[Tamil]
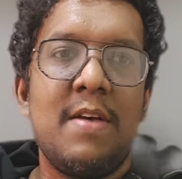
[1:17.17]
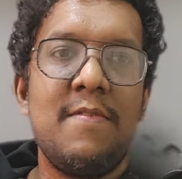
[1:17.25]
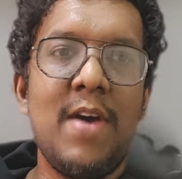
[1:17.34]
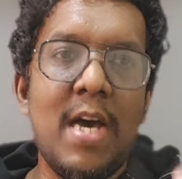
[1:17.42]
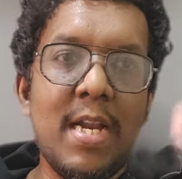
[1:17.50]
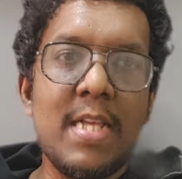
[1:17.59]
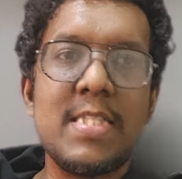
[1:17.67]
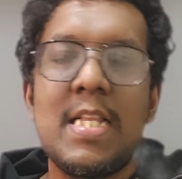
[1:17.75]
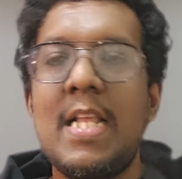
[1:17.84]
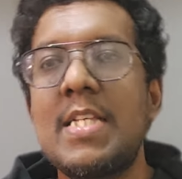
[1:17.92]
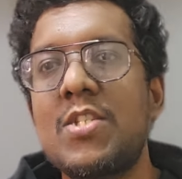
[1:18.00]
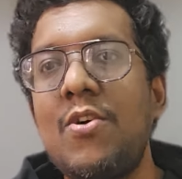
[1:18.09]
வேற சில
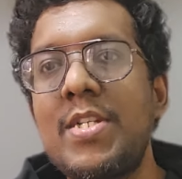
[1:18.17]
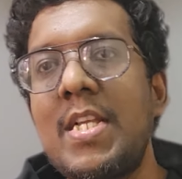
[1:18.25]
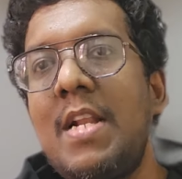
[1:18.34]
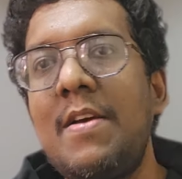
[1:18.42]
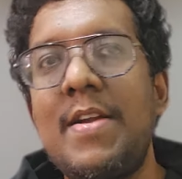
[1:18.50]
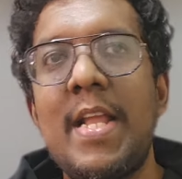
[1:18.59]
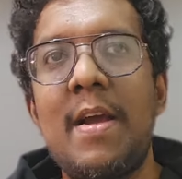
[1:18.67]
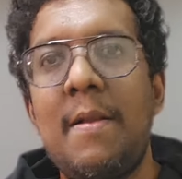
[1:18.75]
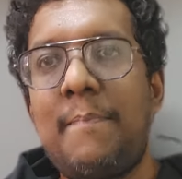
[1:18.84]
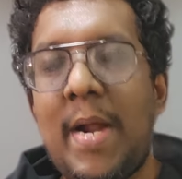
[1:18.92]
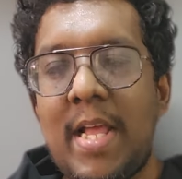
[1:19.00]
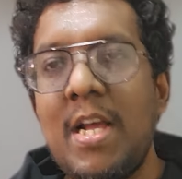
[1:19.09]
சோசியல் இடங்கள்
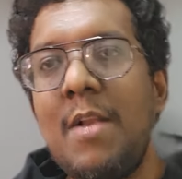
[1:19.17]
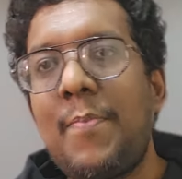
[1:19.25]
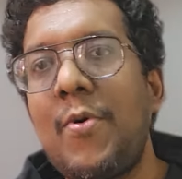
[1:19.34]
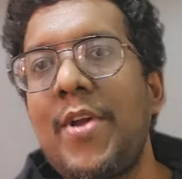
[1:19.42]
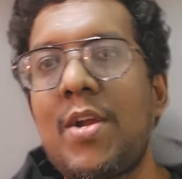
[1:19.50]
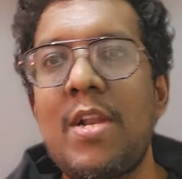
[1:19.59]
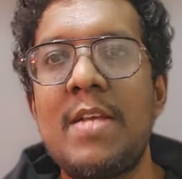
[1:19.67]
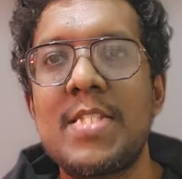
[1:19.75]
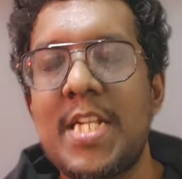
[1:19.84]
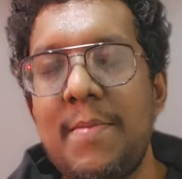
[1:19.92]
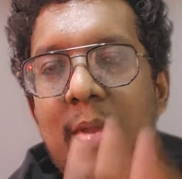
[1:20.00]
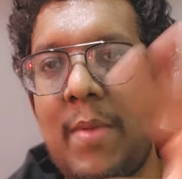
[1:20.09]
படங்கள் போய்க்குள்ளையும்
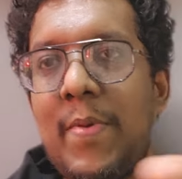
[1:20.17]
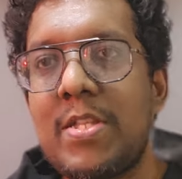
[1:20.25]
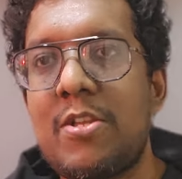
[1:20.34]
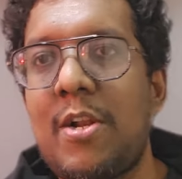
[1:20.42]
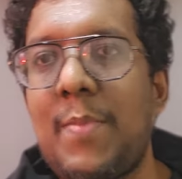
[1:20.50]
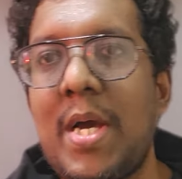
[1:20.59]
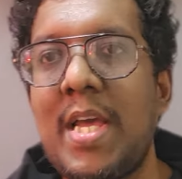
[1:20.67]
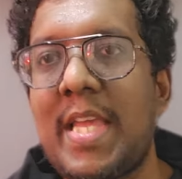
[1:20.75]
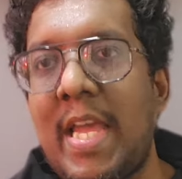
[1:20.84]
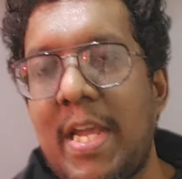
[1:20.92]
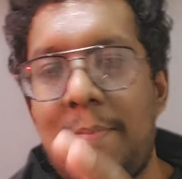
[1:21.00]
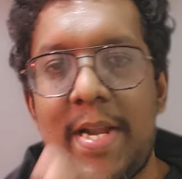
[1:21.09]
சரி பிக் பாஸ் தொடர்பாக
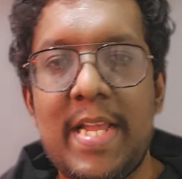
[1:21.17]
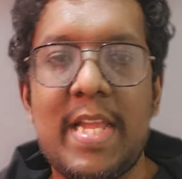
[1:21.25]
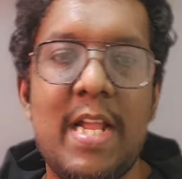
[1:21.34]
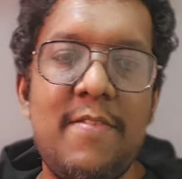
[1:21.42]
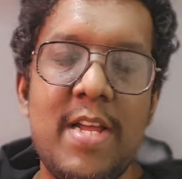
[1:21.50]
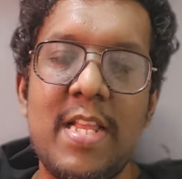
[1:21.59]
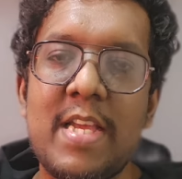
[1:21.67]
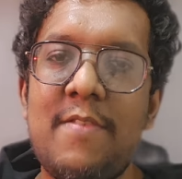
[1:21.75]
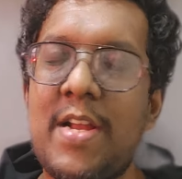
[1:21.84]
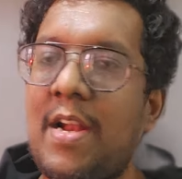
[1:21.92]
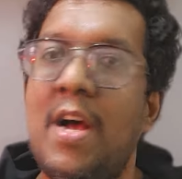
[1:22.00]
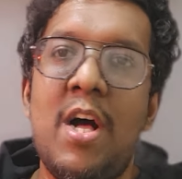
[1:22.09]
கேட்கப்பட்ட கேள்விகளுக்கு
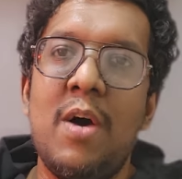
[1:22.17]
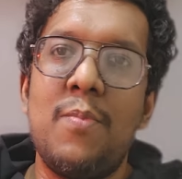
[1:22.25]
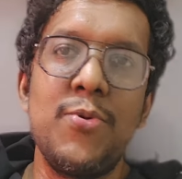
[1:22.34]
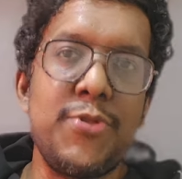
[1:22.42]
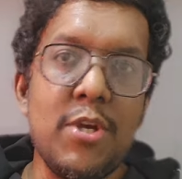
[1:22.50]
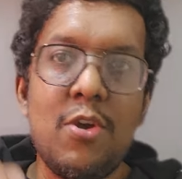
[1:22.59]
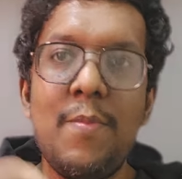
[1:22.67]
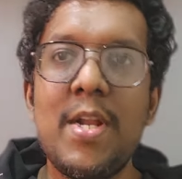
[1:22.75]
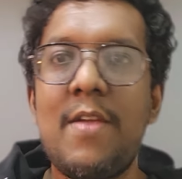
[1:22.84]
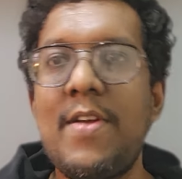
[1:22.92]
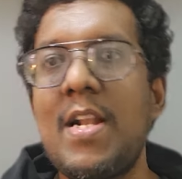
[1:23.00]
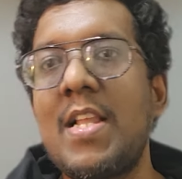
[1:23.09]
அவர் முத்துக்குமார்
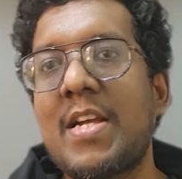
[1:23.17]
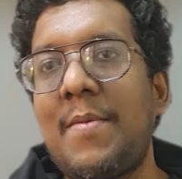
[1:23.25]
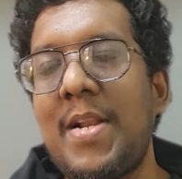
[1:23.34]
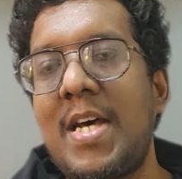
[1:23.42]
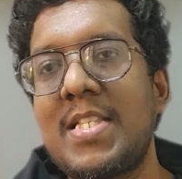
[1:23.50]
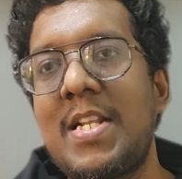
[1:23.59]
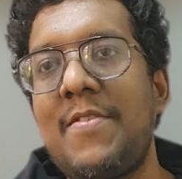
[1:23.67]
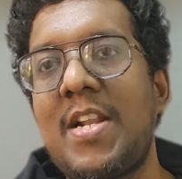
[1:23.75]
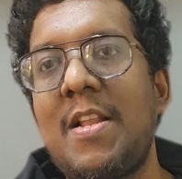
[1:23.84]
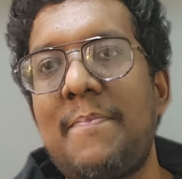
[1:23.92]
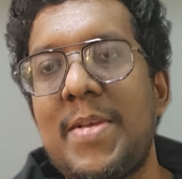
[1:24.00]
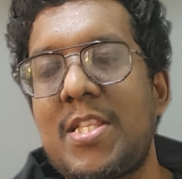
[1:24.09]
அவர்கள் கமல்ஹாசன்
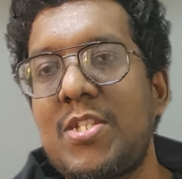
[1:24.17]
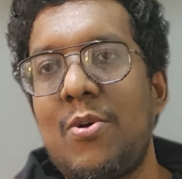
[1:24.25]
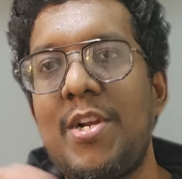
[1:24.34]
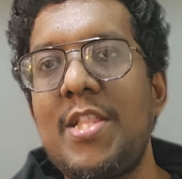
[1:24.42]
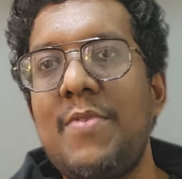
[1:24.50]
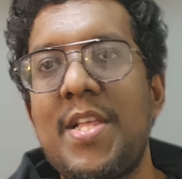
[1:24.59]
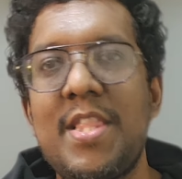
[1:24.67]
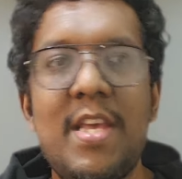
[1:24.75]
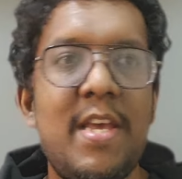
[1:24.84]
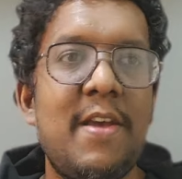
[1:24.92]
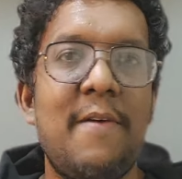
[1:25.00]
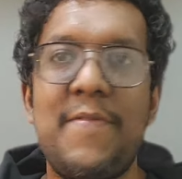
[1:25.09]
அவர்களை பற்றி சொன்னது வந்து
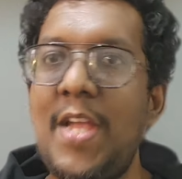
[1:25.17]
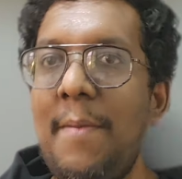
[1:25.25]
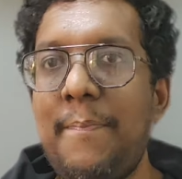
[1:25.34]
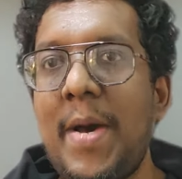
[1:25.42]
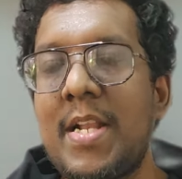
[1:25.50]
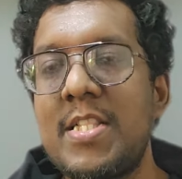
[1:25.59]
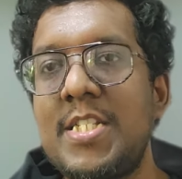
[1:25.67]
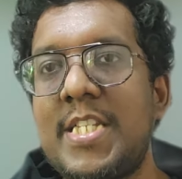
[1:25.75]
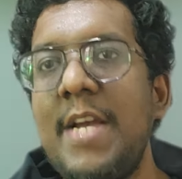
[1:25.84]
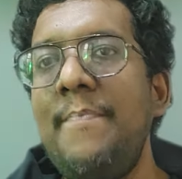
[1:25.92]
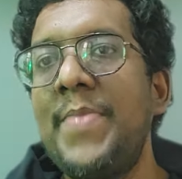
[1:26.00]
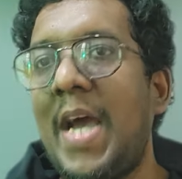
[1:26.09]
வியப்பா இருந்துச்சு
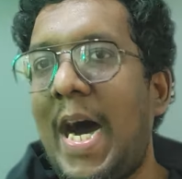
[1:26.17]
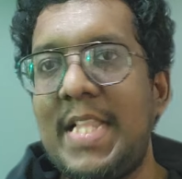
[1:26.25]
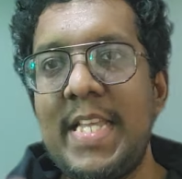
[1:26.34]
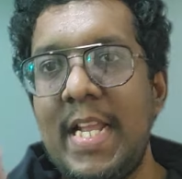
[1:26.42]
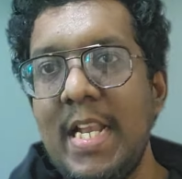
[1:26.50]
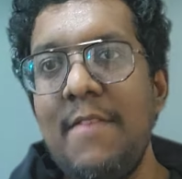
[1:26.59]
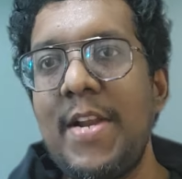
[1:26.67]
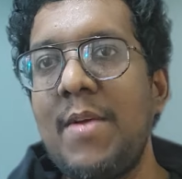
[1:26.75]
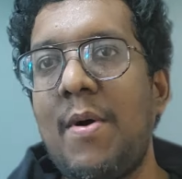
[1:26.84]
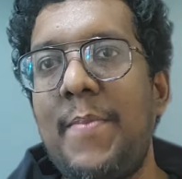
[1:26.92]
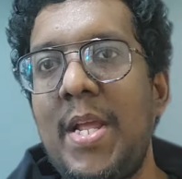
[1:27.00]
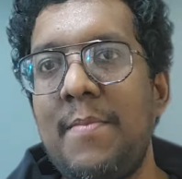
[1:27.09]
அது என்ன விடியம்
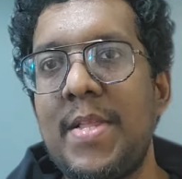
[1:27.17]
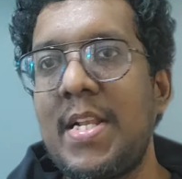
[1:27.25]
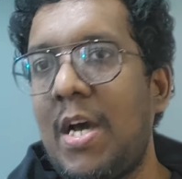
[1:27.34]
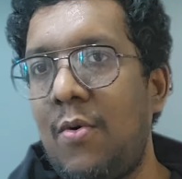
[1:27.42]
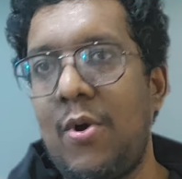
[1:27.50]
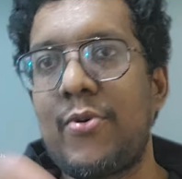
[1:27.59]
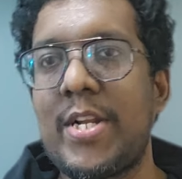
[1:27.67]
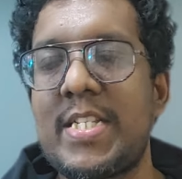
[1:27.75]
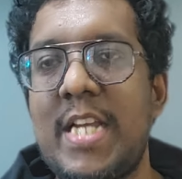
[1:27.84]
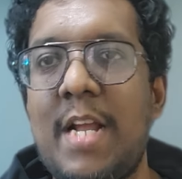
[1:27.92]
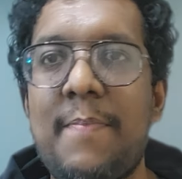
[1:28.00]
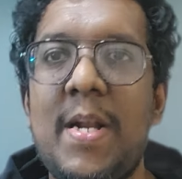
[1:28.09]
அப்படி என்பதை நான் உங்க கூட
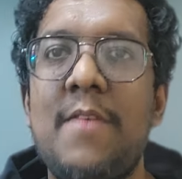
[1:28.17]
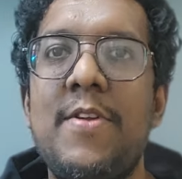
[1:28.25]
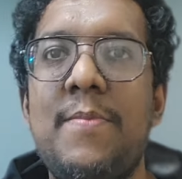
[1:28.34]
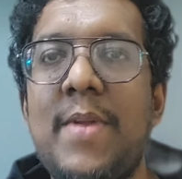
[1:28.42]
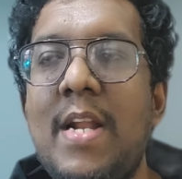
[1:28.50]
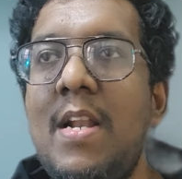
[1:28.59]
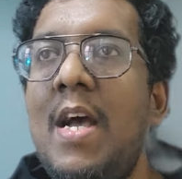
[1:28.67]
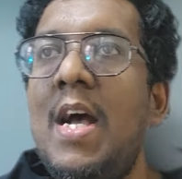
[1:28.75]
ஷேர் பண்ண விரும்புறேன்